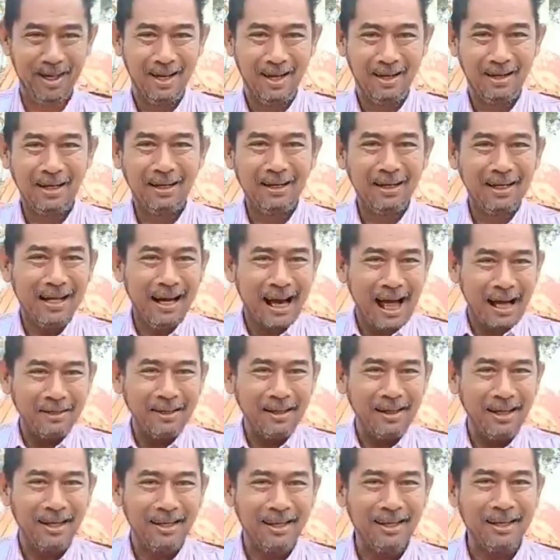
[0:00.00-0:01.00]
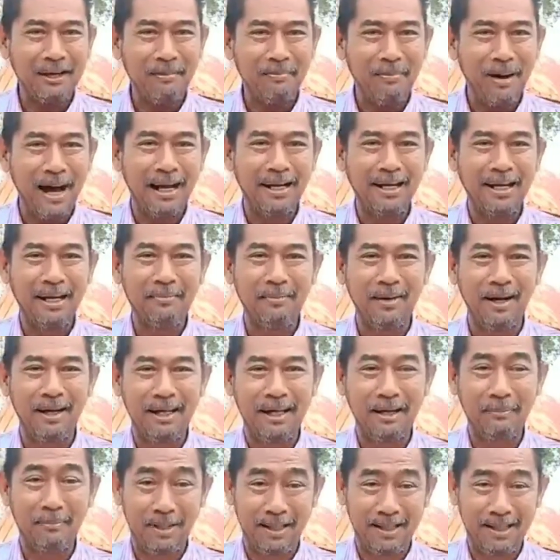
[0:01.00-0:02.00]
นั่นคือเรื่องราวที่เกิดขึ้นในบ้านนี้เมือง
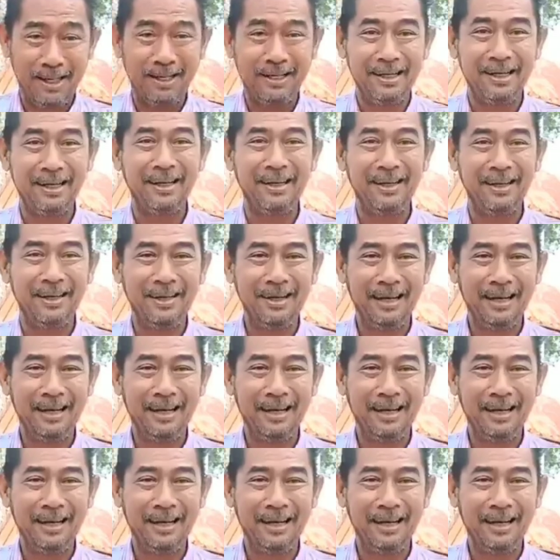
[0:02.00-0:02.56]
นี้ประเทศนี้